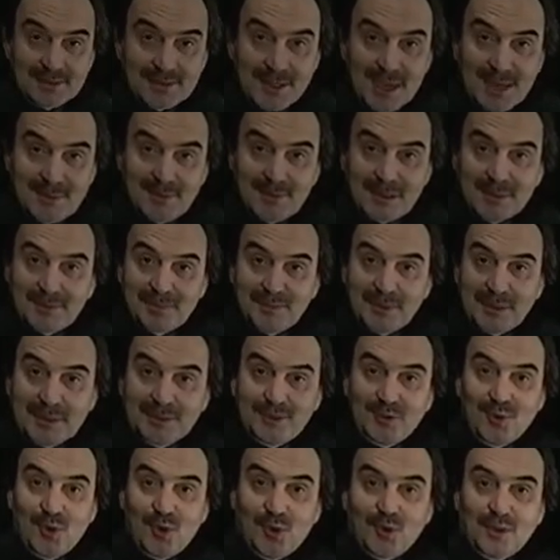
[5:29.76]

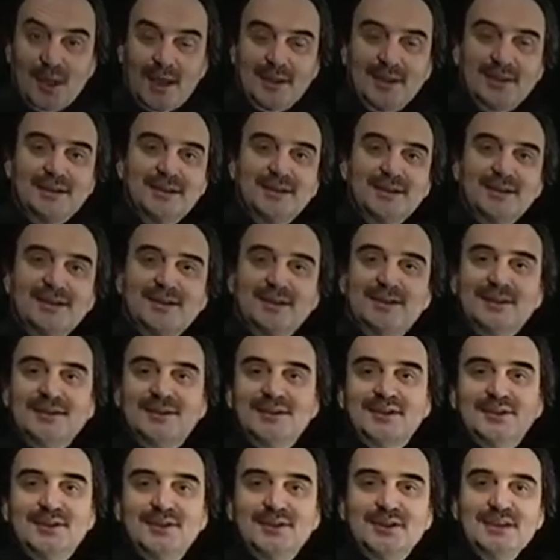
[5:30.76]
kaybetmekte olan
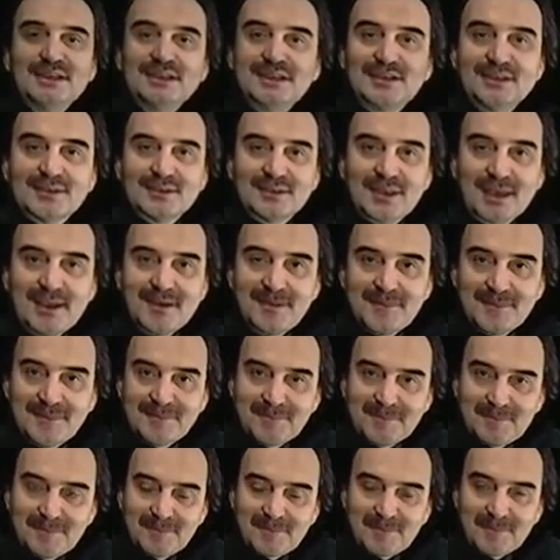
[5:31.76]
ikize,
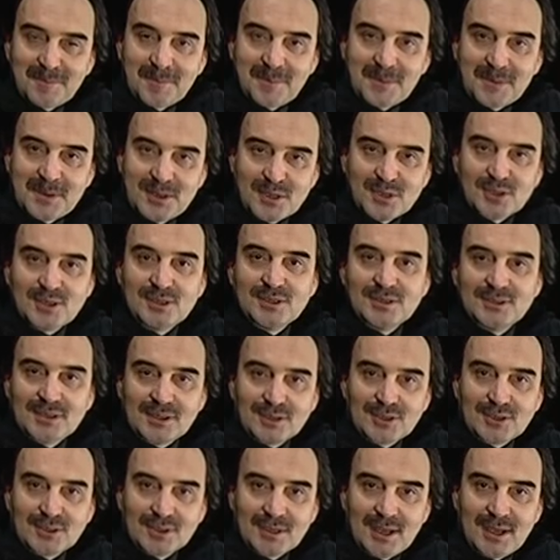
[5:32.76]
ikiz
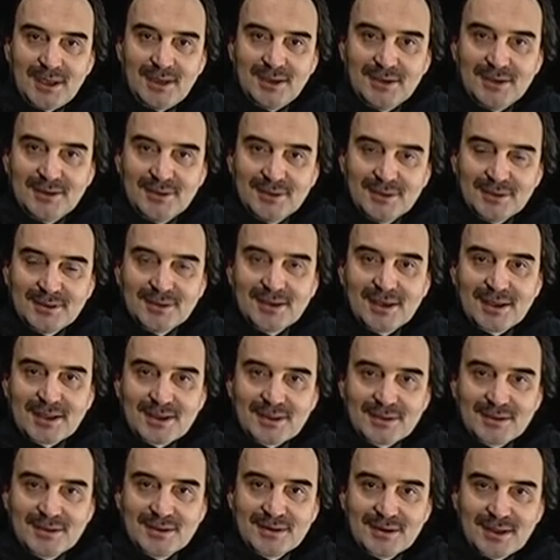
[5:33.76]
eşine
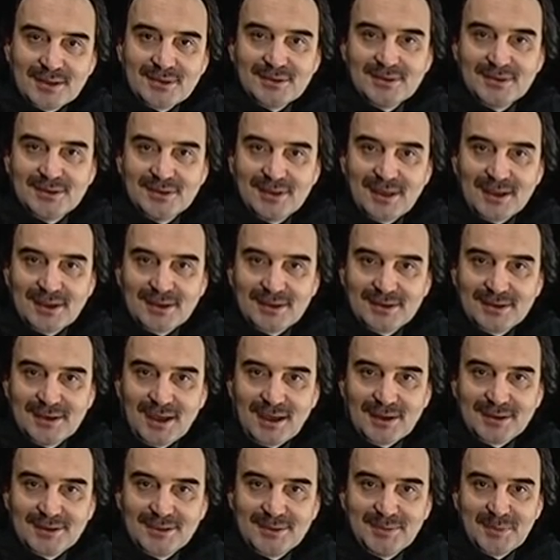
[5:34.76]
diğerinin nasıl da
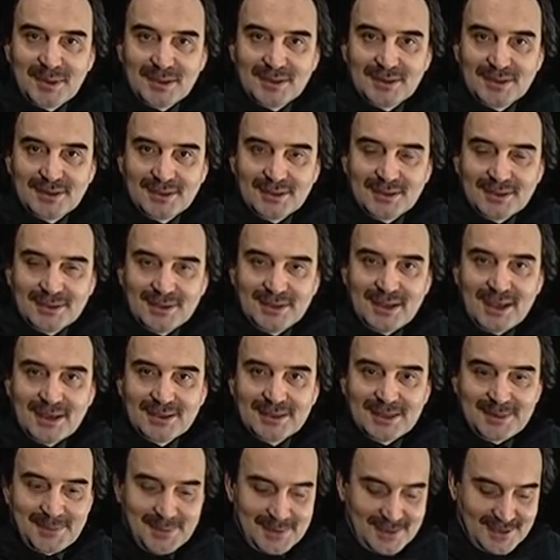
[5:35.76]
yardım ettiğini,
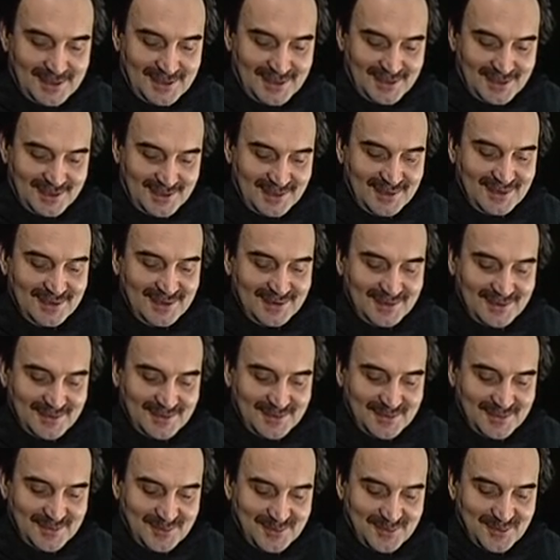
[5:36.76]
edebildiğini
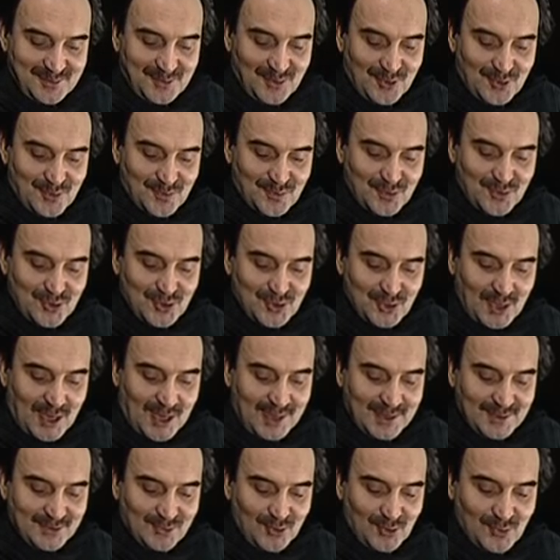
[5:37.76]
görmüş,
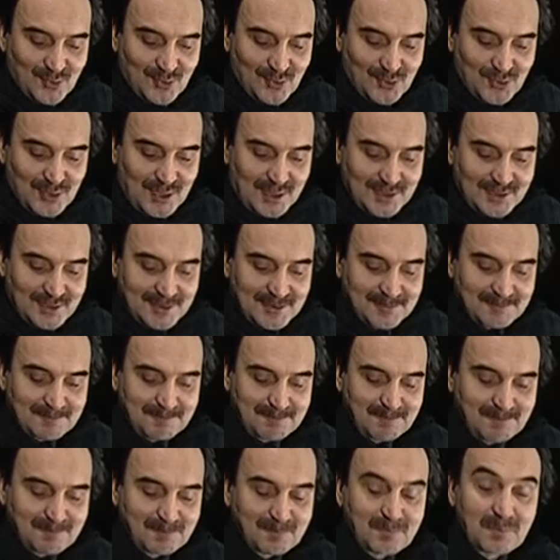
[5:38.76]
şahit olmuşlar.
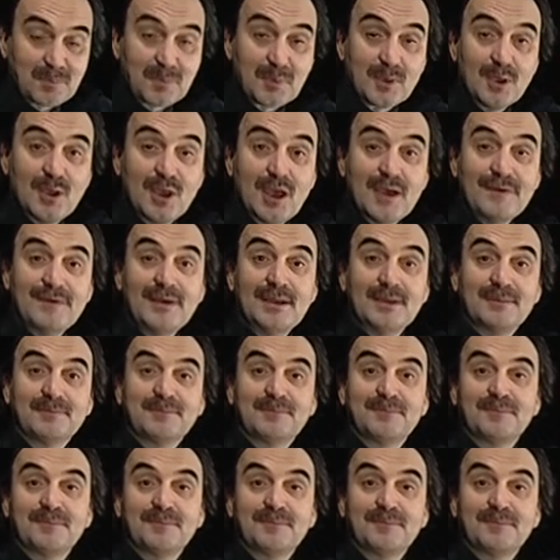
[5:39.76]
Efendim,